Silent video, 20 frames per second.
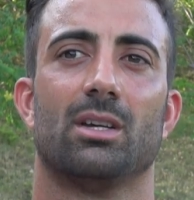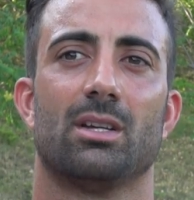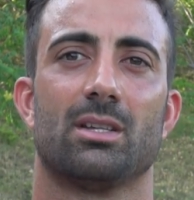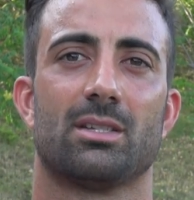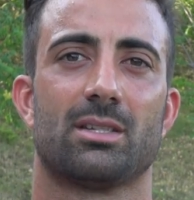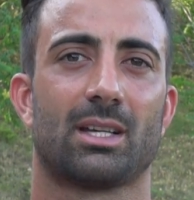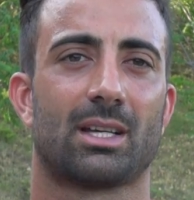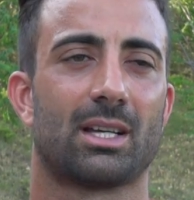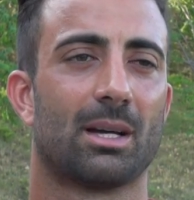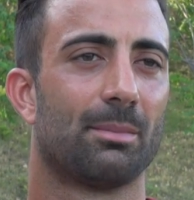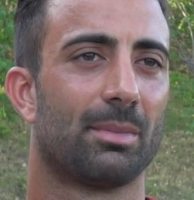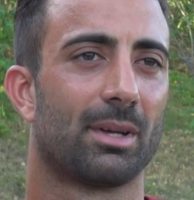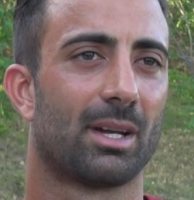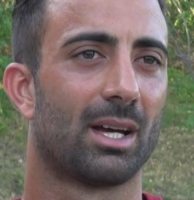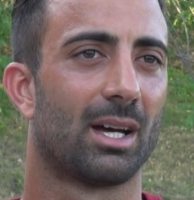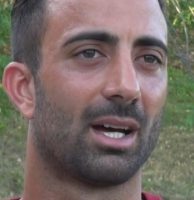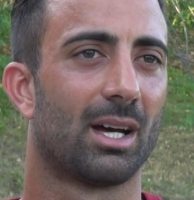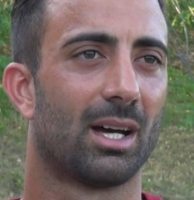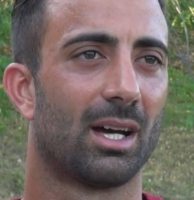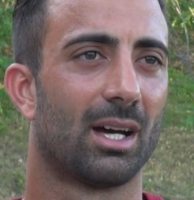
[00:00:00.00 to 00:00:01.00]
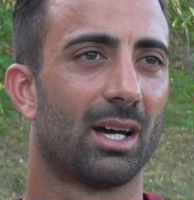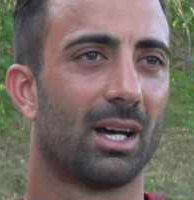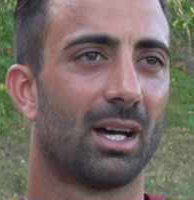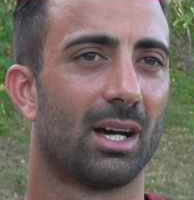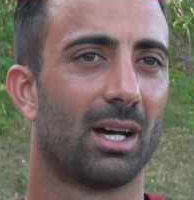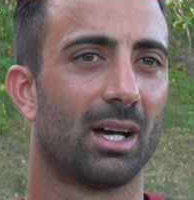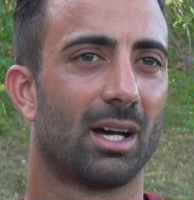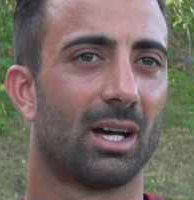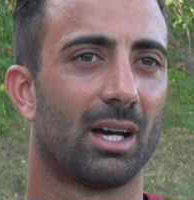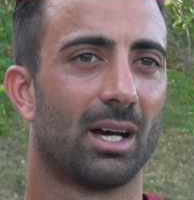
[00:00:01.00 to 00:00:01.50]
Se
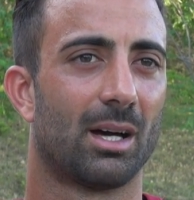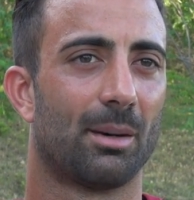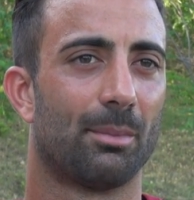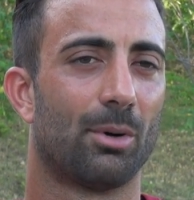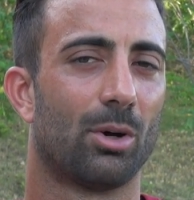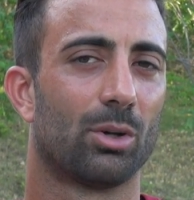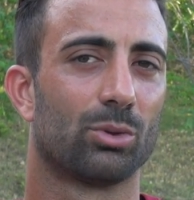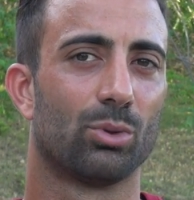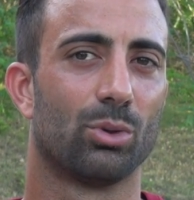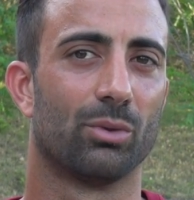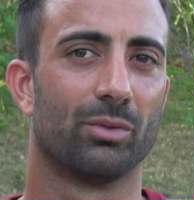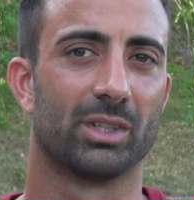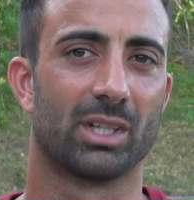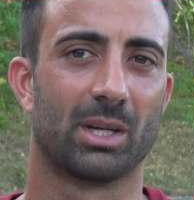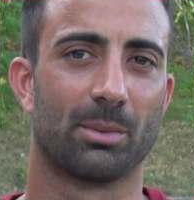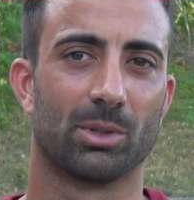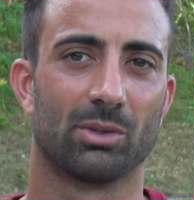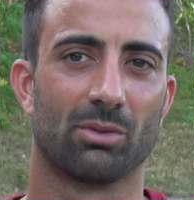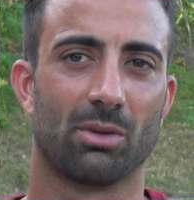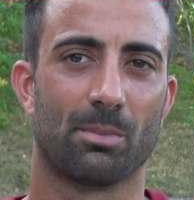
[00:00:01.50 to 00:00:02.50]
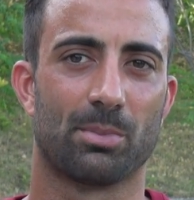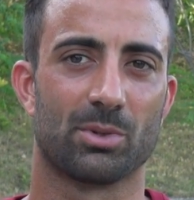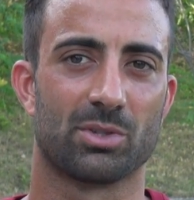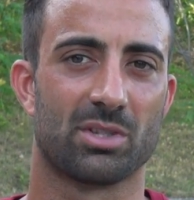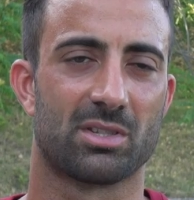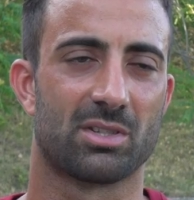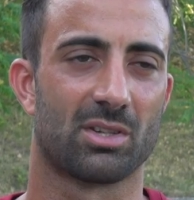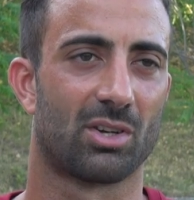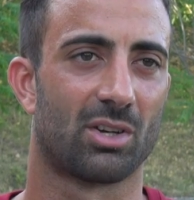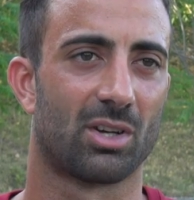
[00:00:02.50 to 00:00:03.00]
cambierà modulo vedremo dove mi
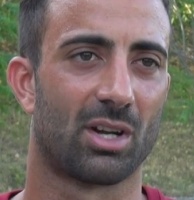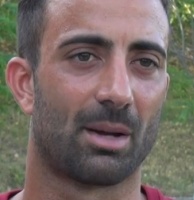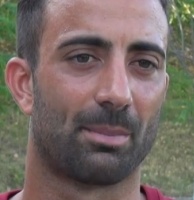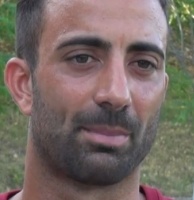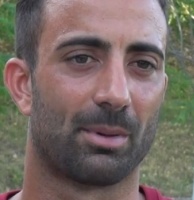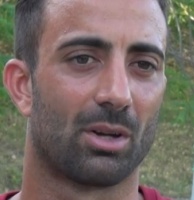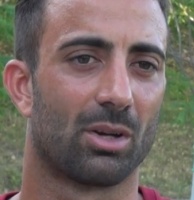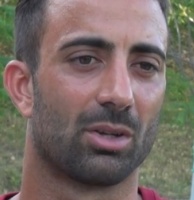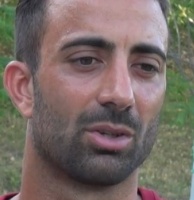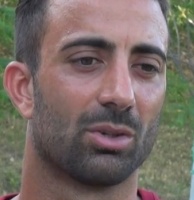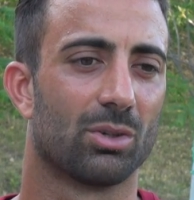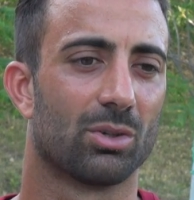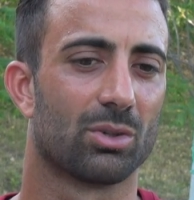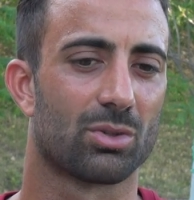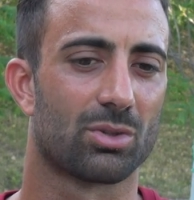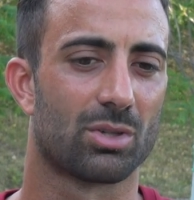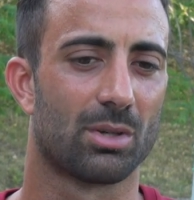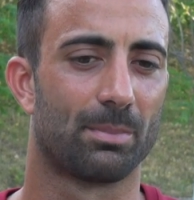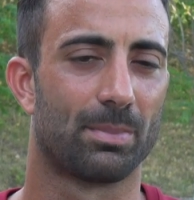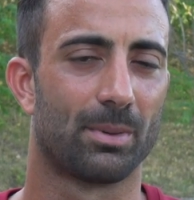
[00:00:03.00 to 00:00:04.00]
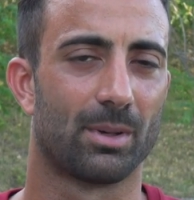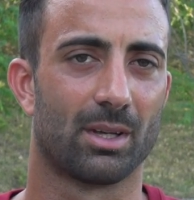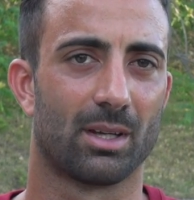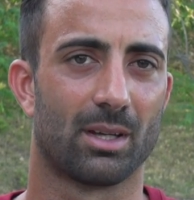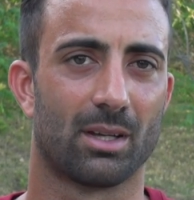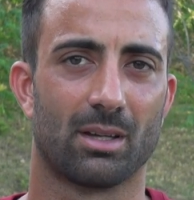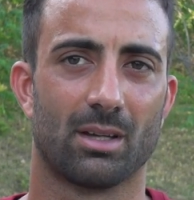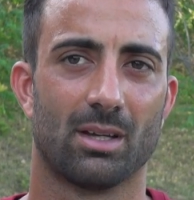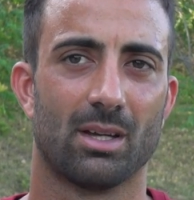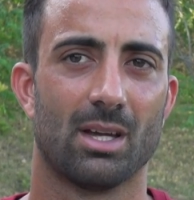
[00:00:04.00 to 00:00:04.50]
posizionerà, però io sono
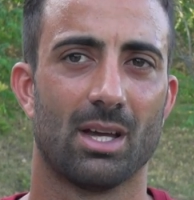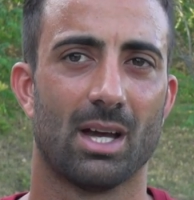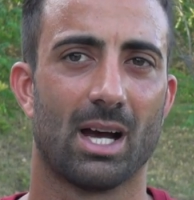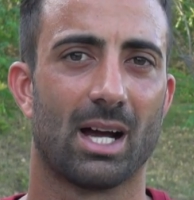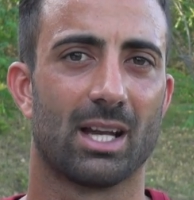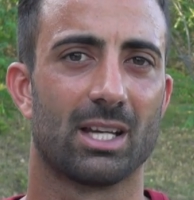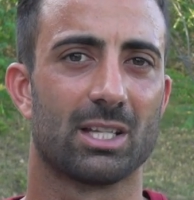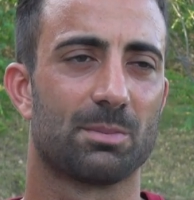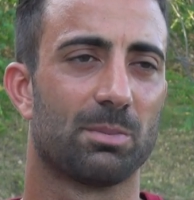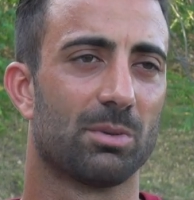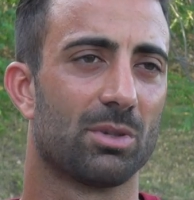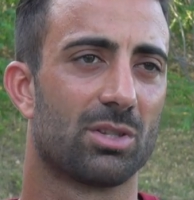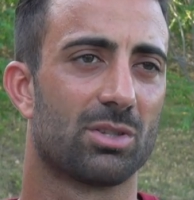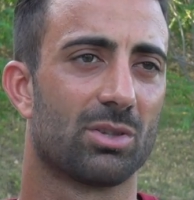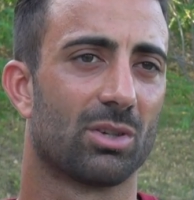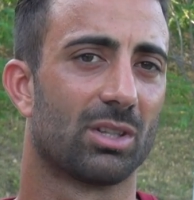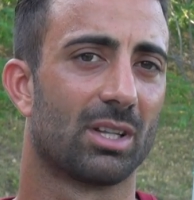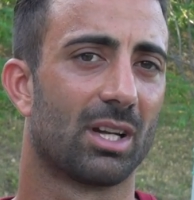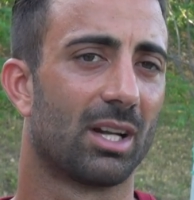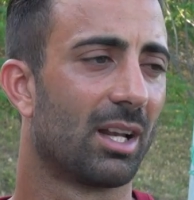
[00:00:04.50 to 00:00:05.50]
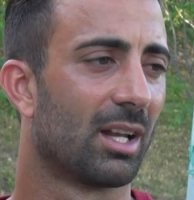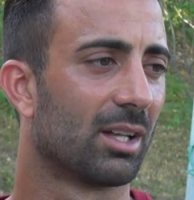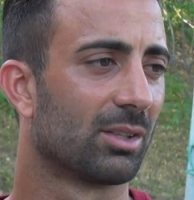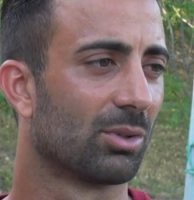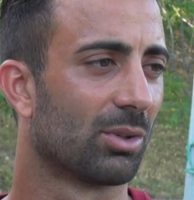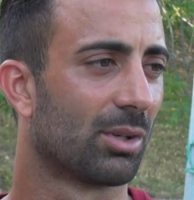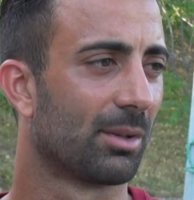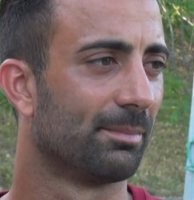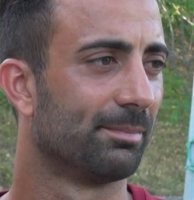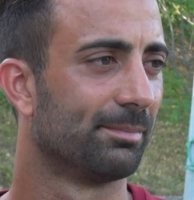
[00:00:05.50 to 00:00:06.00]
sempre a disposizione
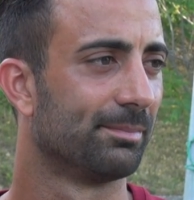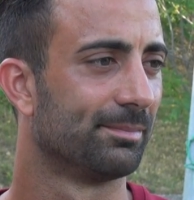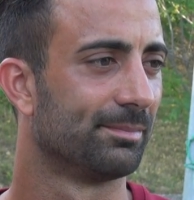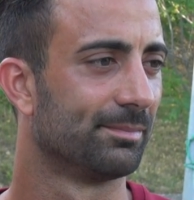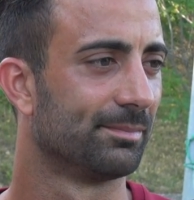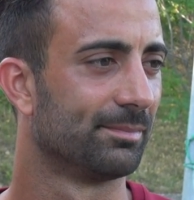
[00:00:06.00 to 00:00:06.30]
dell'allenatore.